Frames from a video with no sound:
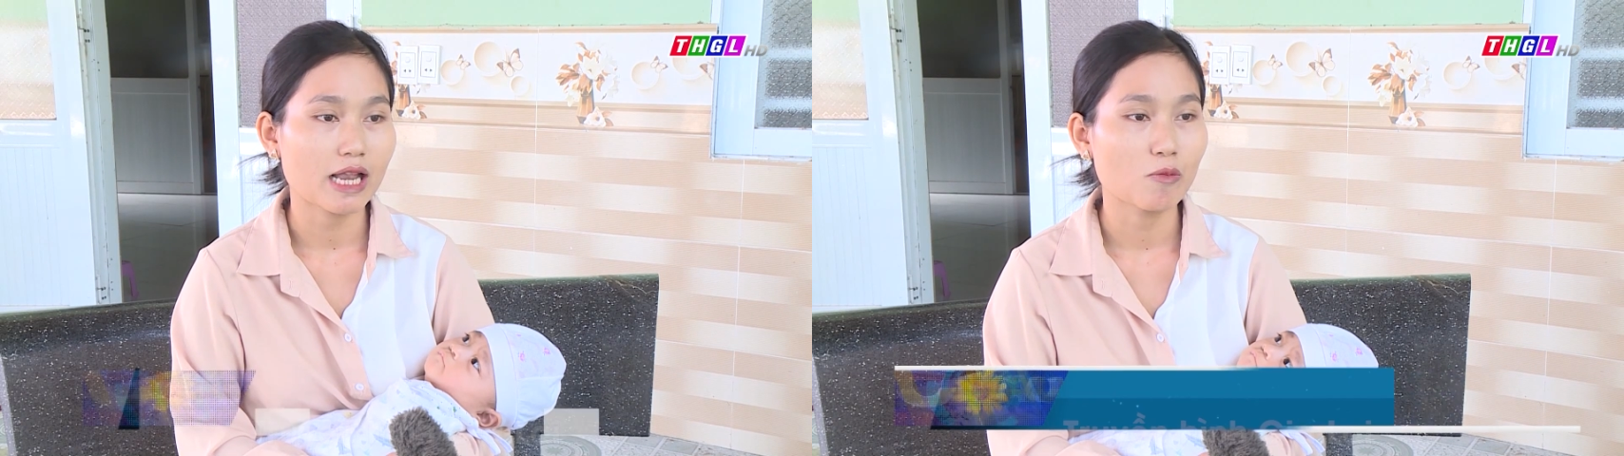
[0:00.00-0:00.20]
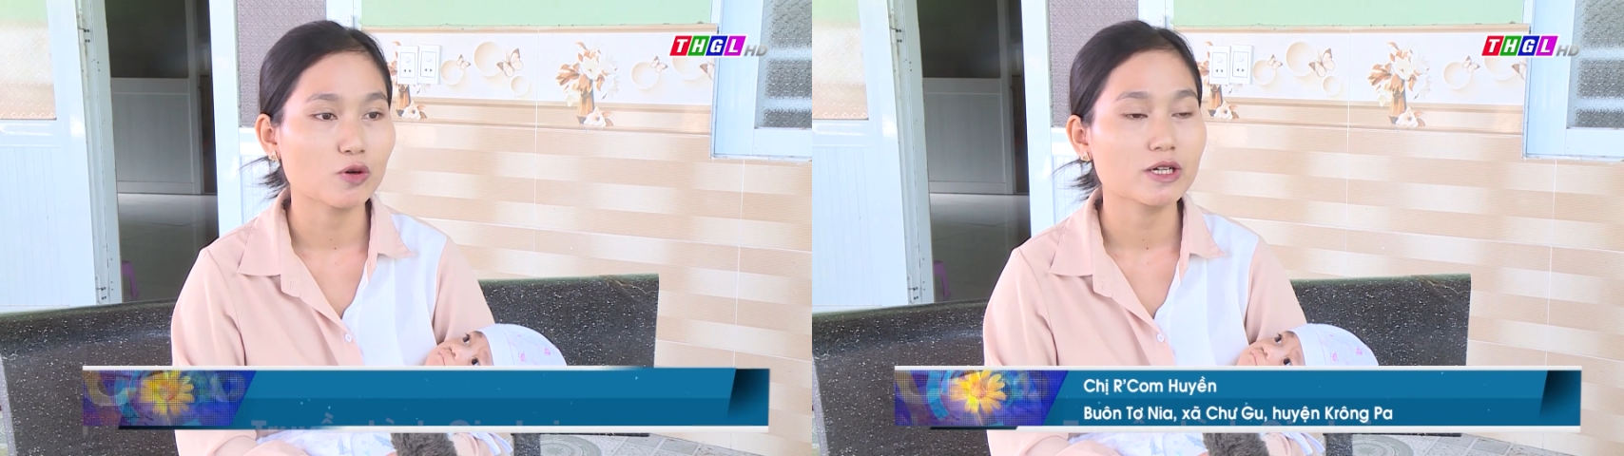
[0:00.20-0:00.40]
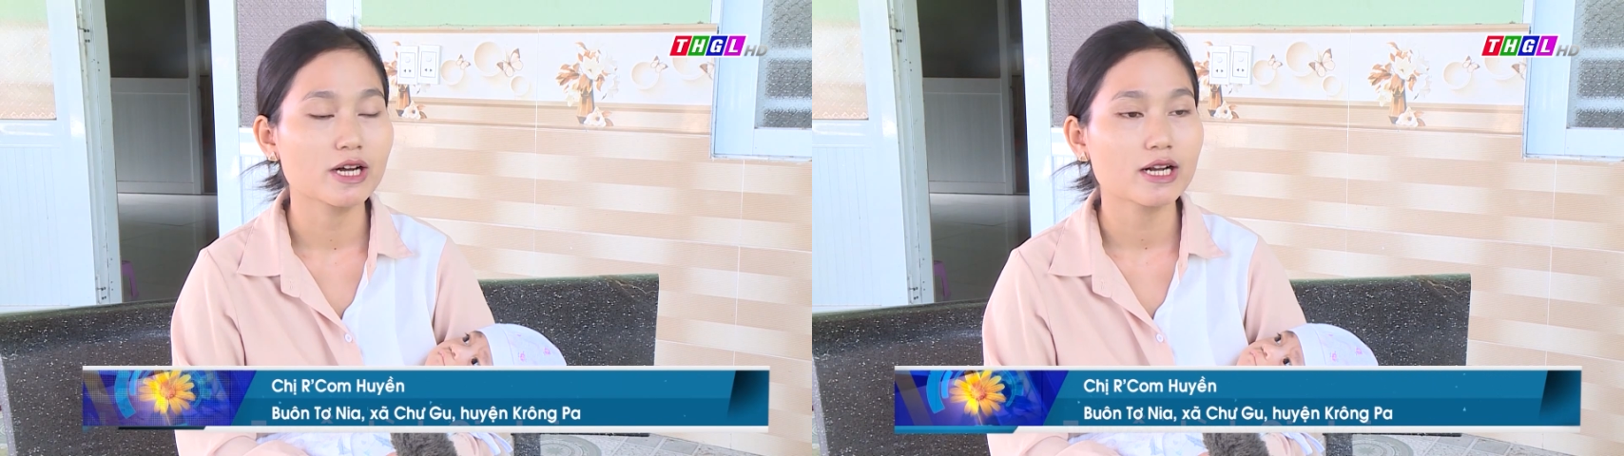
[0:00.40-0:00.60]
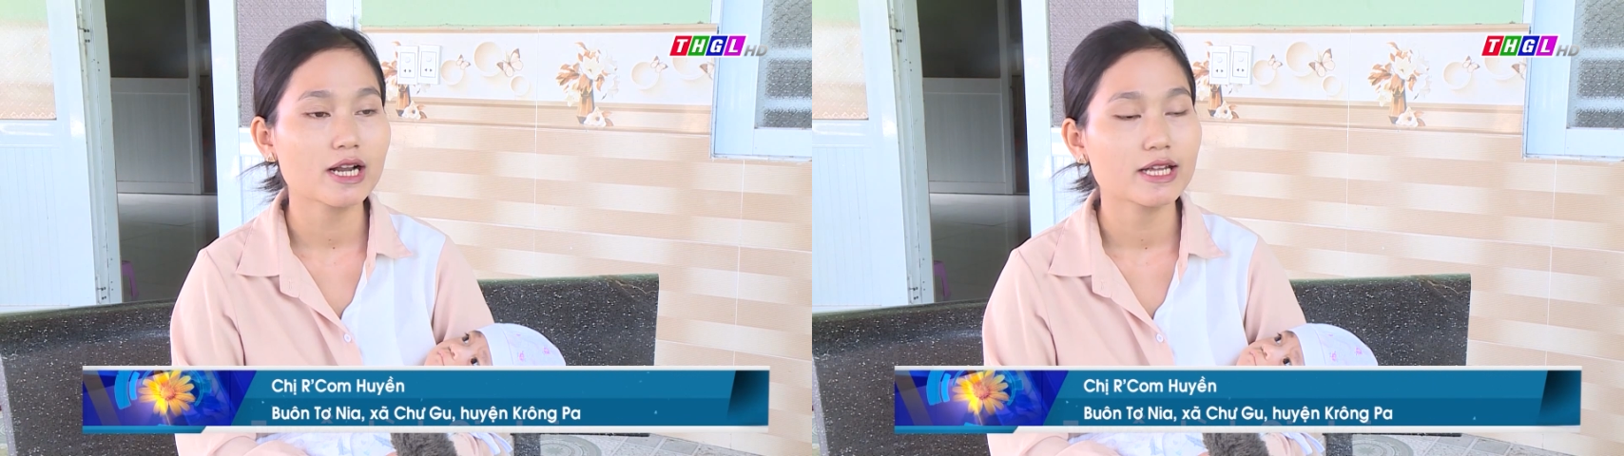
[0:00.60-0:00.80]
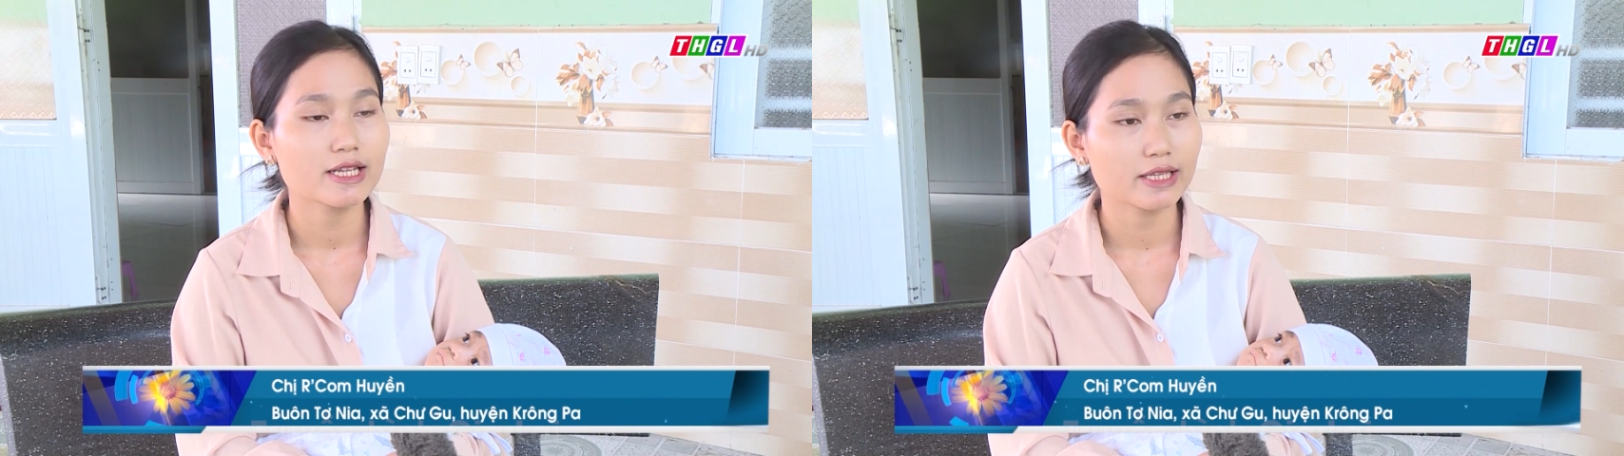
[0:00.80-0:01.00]
là một người
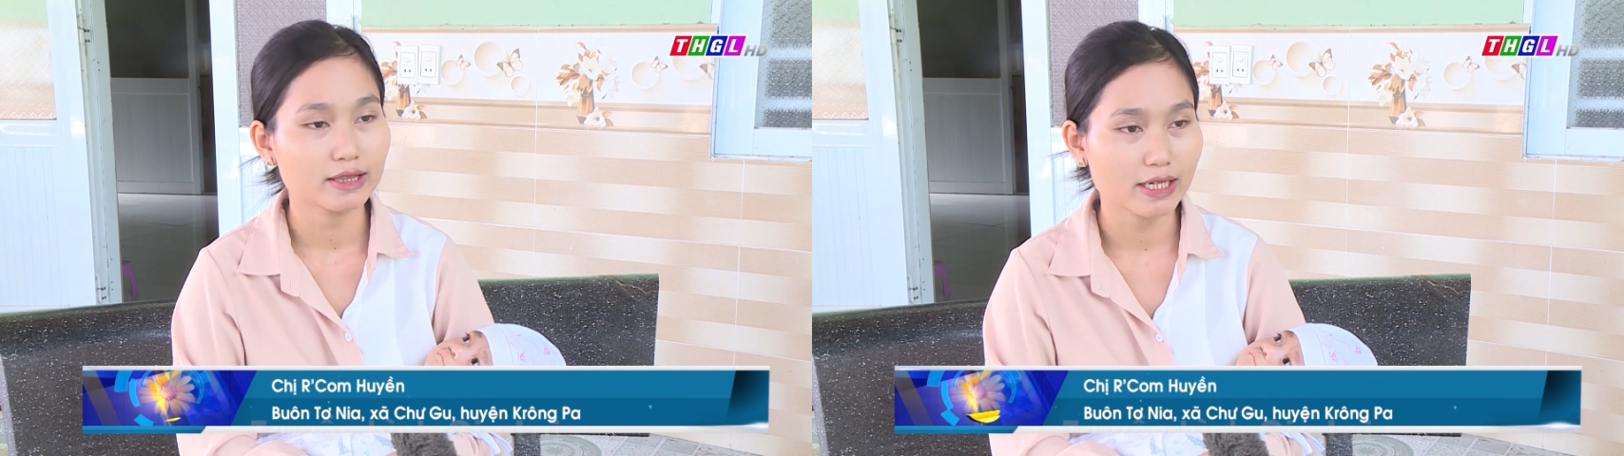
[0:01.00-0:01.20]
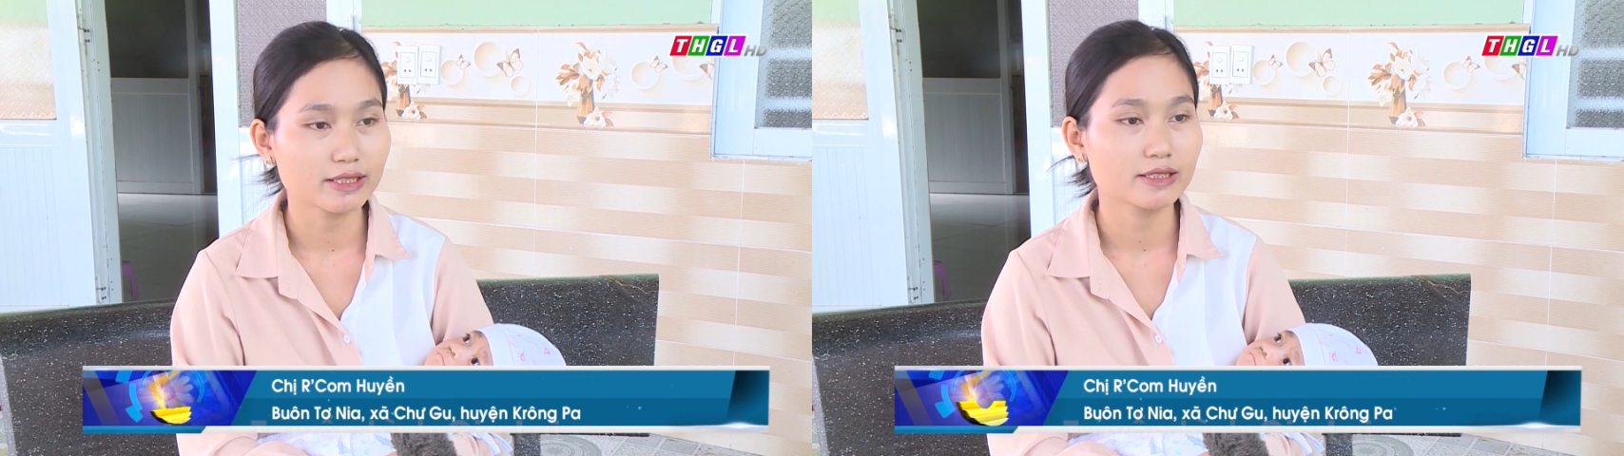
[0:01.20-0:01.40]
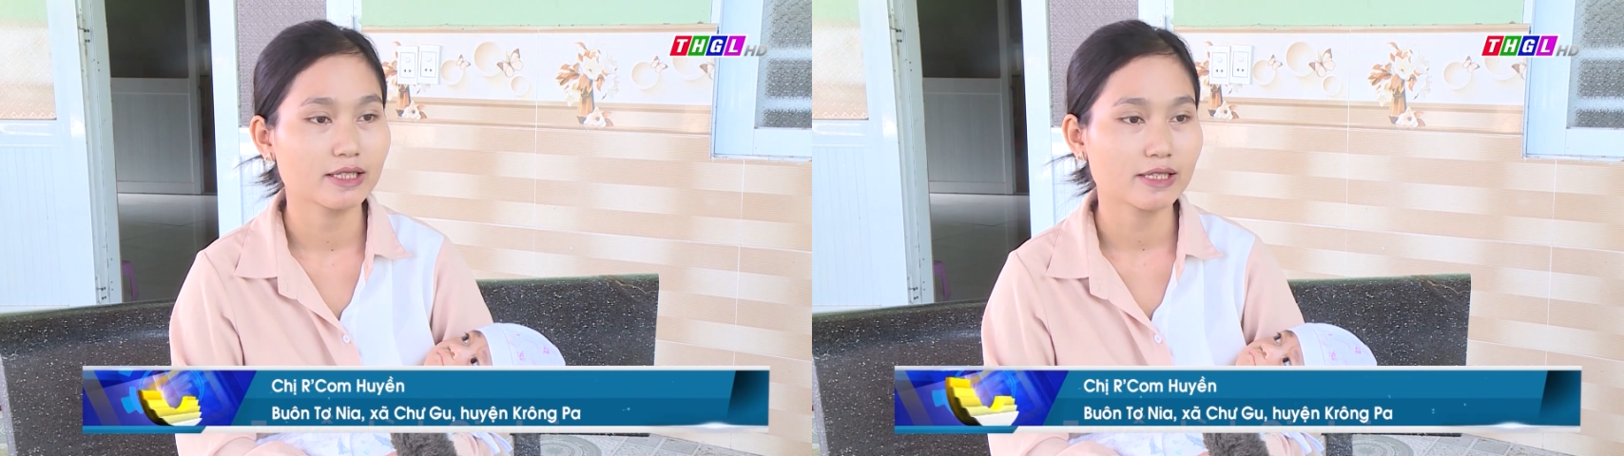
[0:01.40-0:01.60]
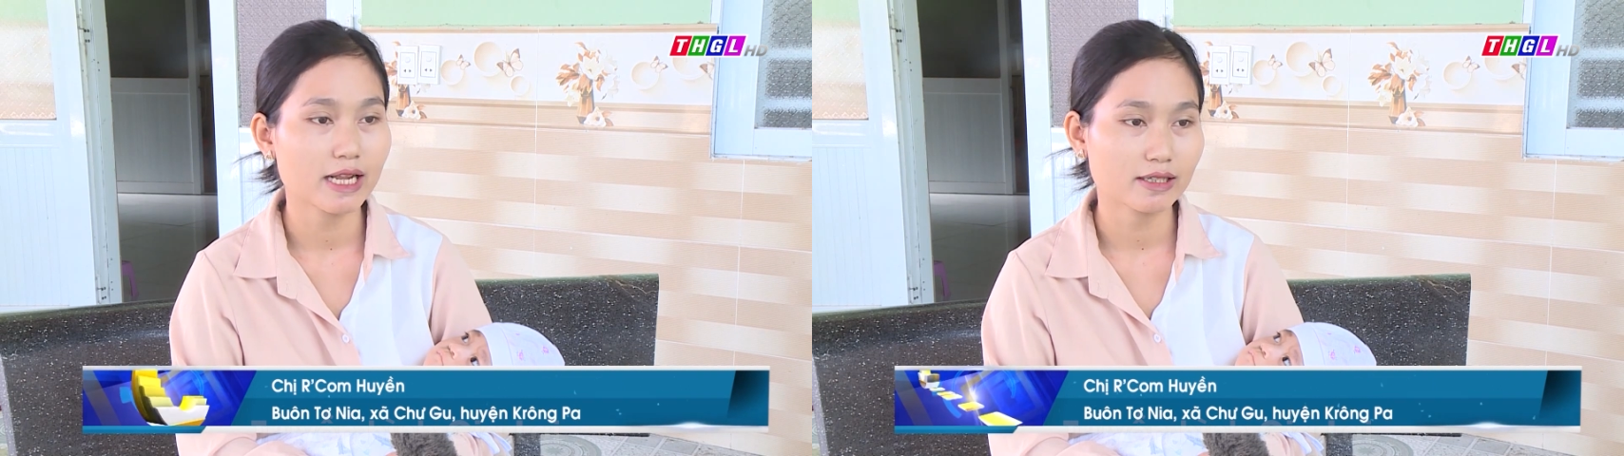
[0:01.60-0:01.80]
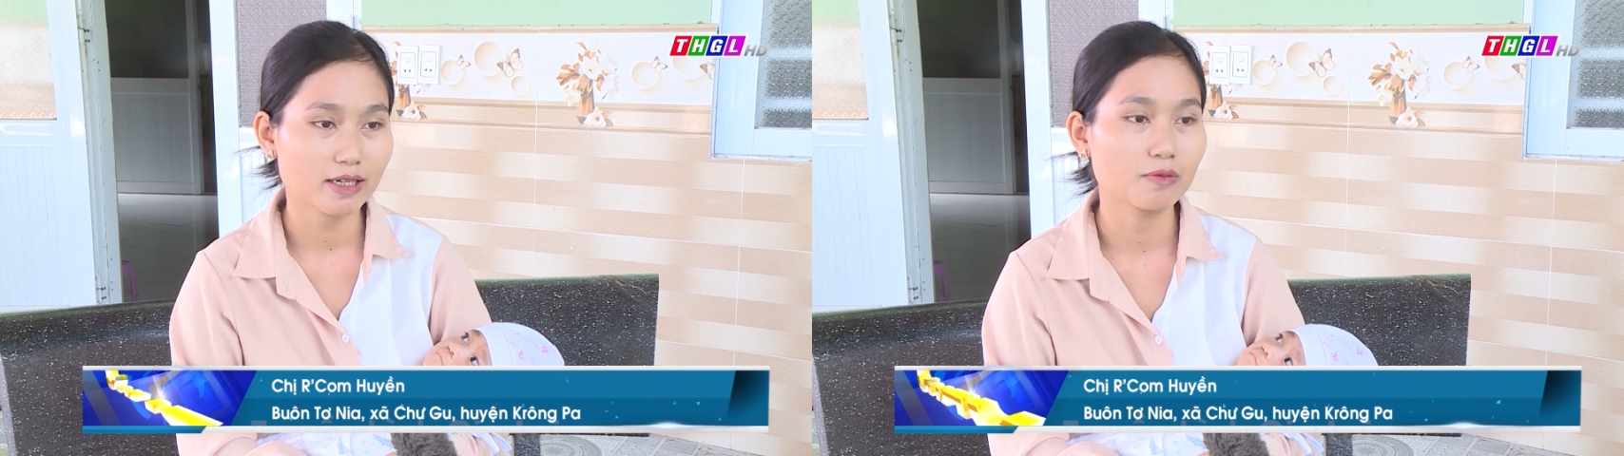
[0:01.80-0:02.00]
rất là nhiệt tình,
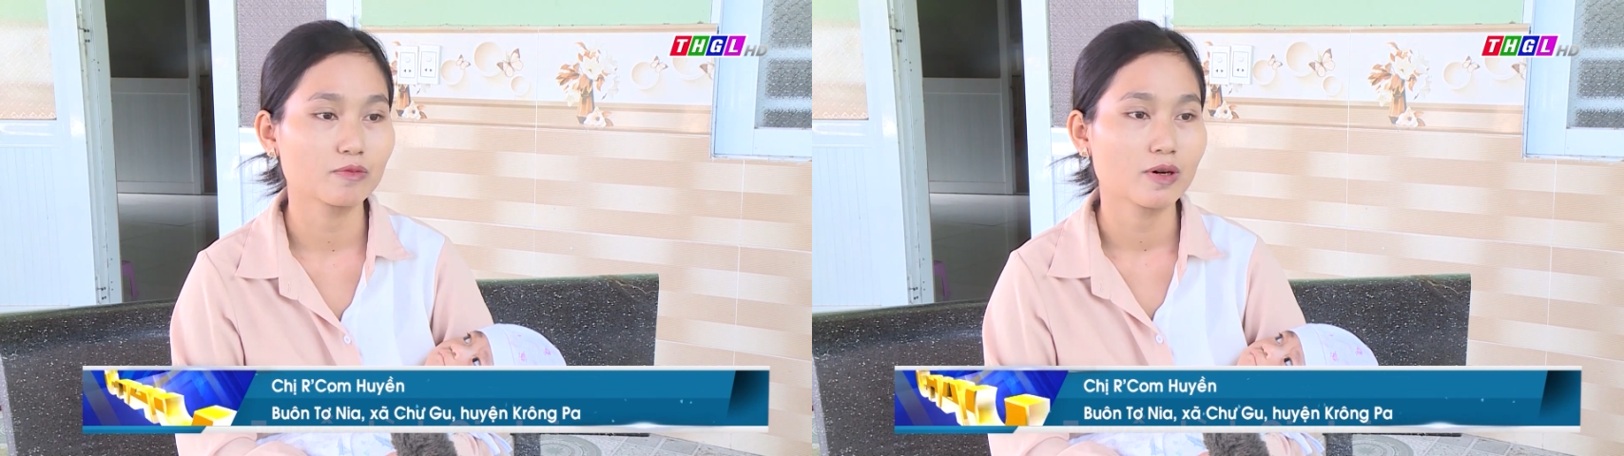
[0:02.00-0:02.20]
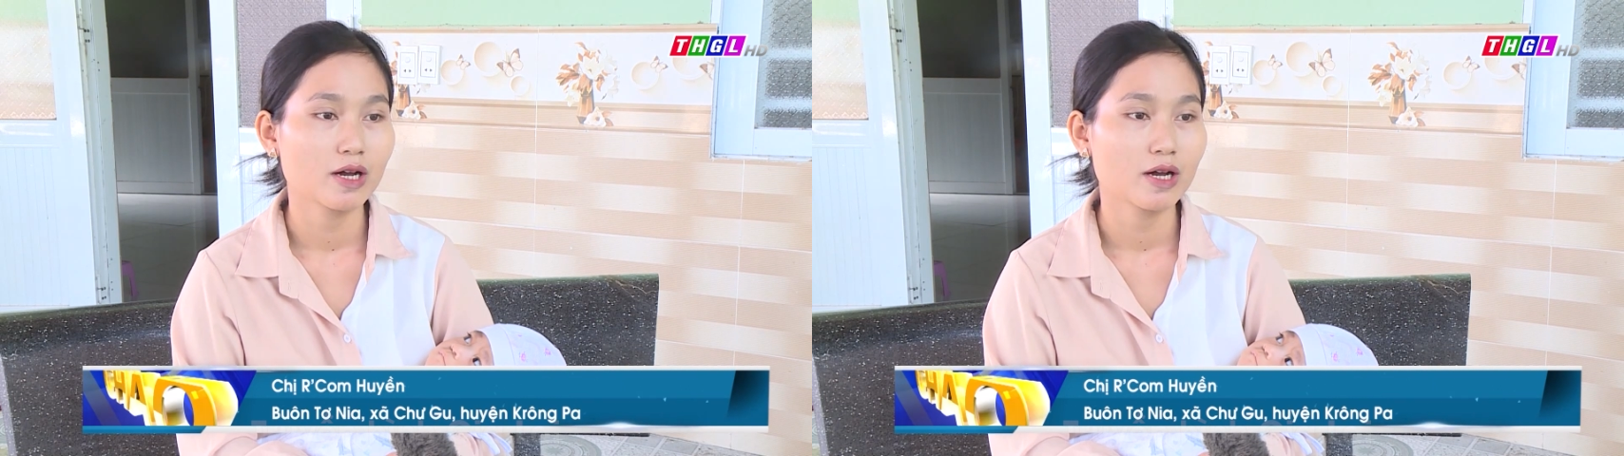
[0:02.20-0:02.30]
năng động.